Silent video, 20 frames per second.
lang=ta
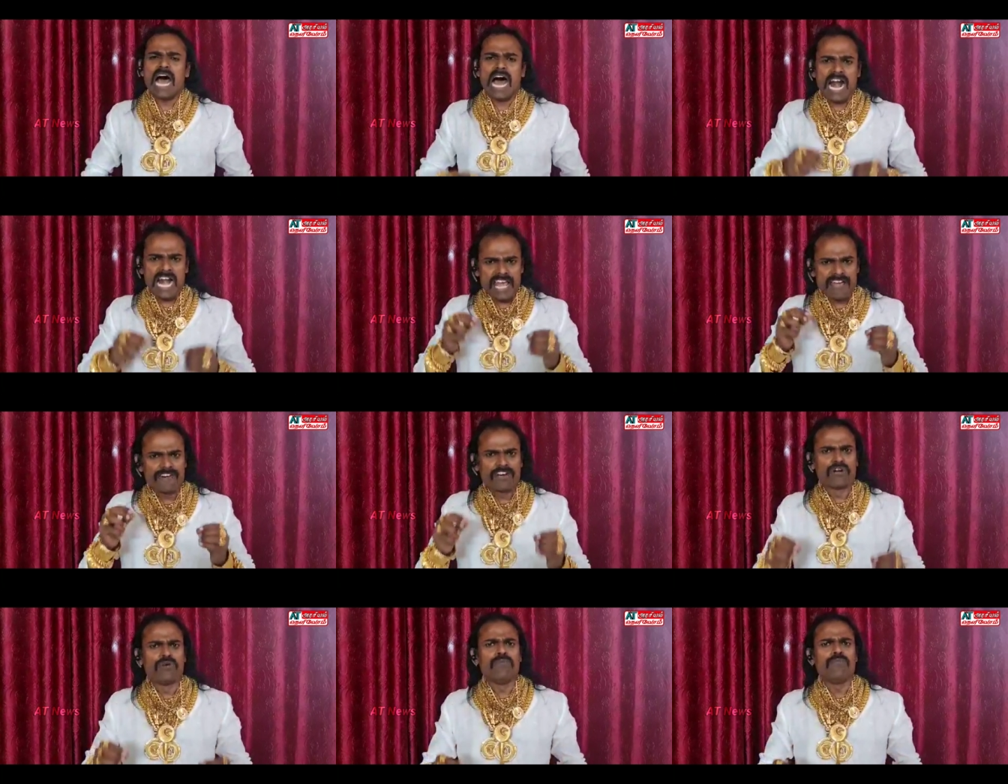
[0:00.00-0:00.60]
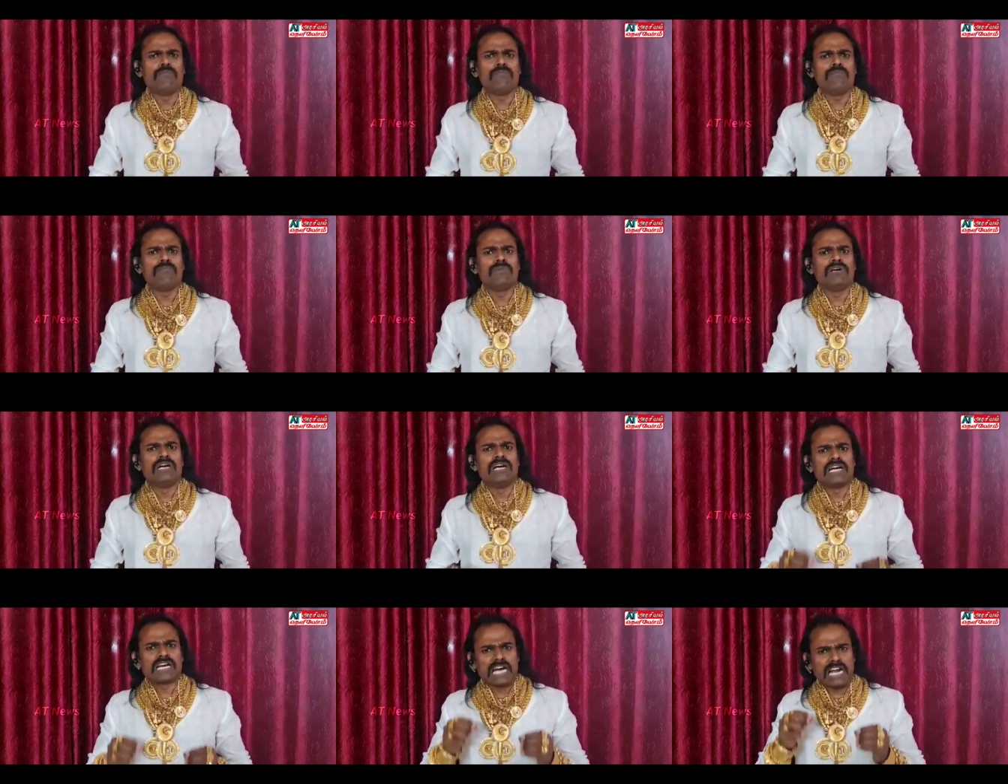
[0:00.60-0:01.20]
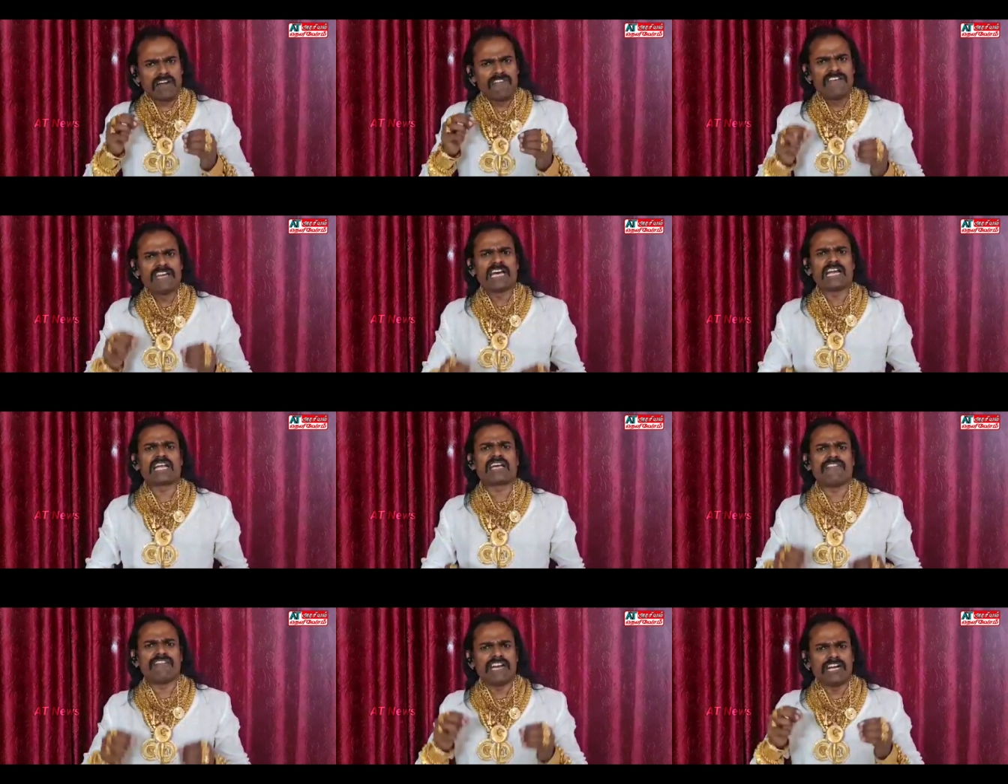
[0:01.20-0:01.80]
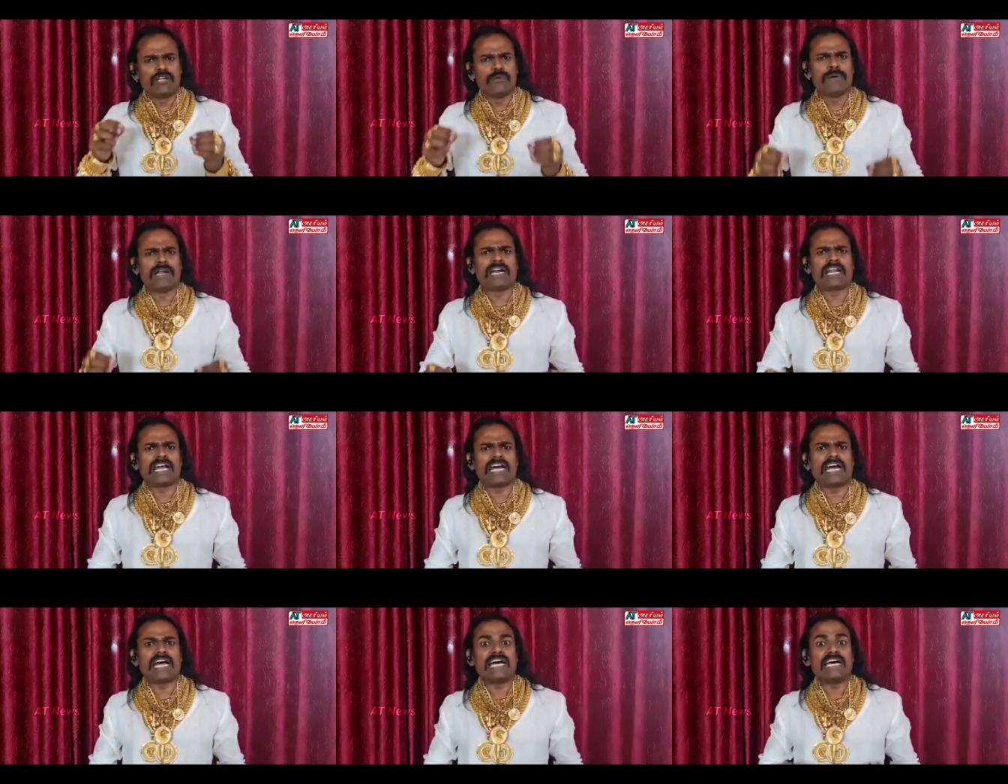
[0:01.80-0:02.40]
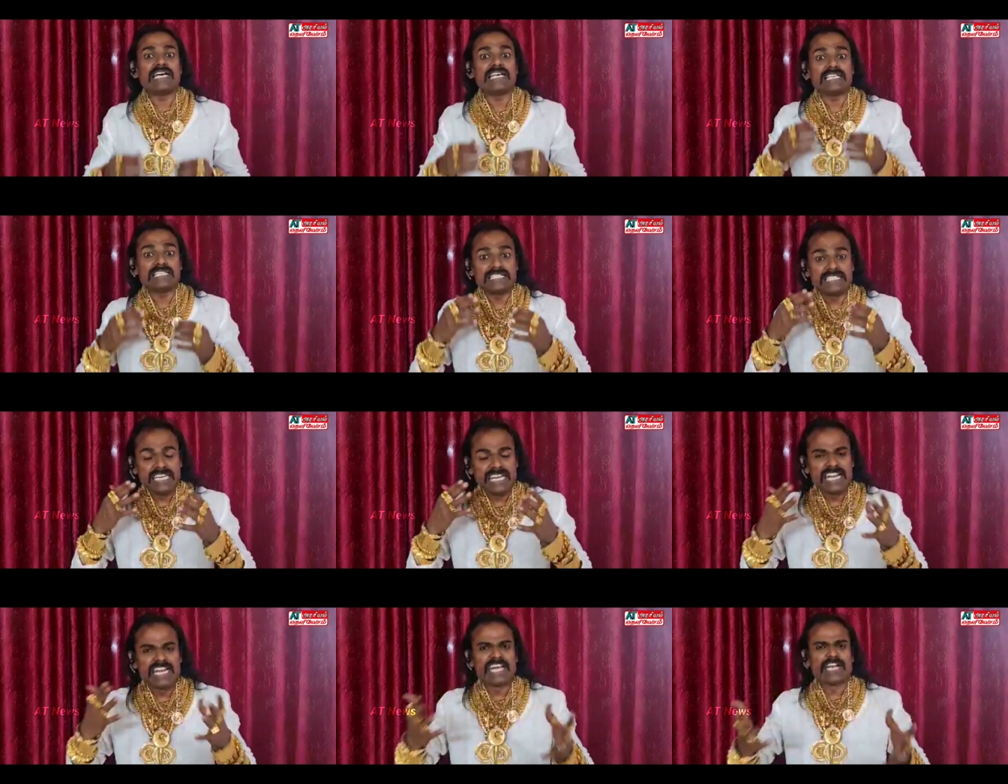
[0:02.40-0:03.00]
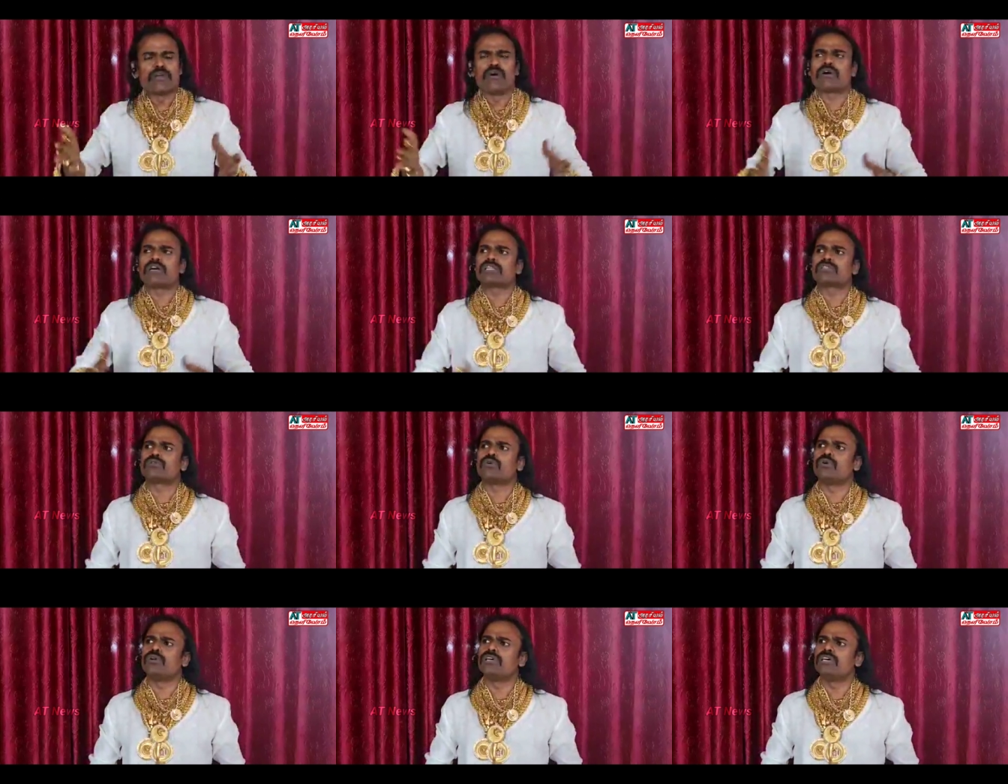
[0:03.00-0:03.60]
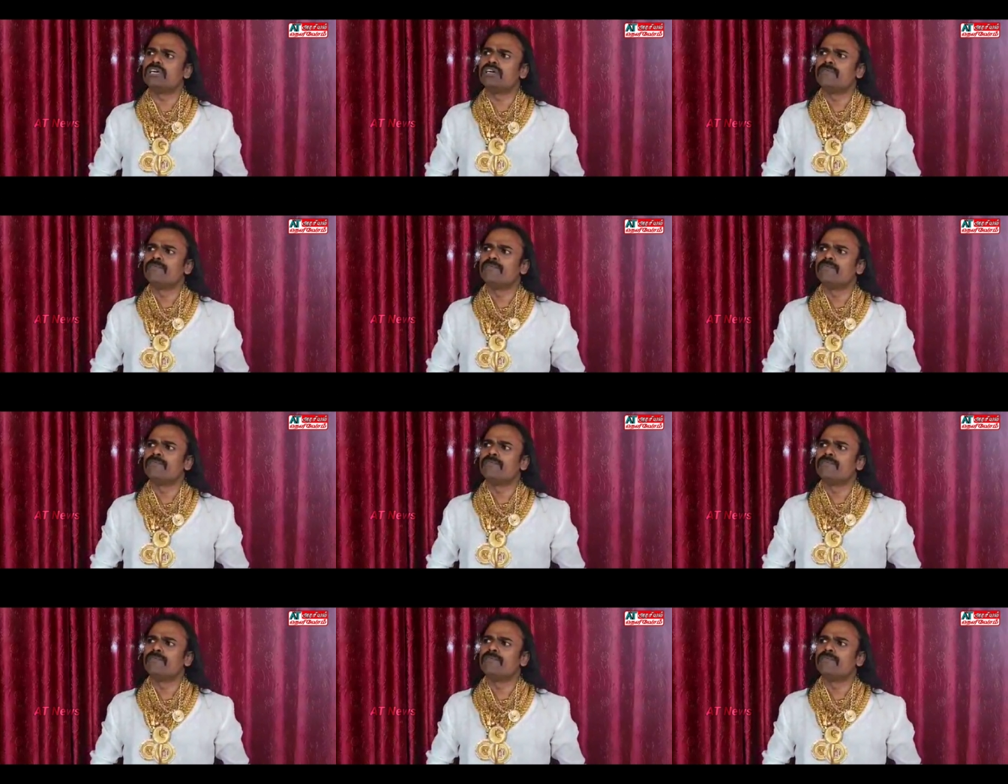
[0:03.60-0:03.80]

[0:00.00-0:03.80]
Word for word: அனைவரும் கல்வி கற்க வேண்டும் என்ற சீரிய நோக்கத்தோடு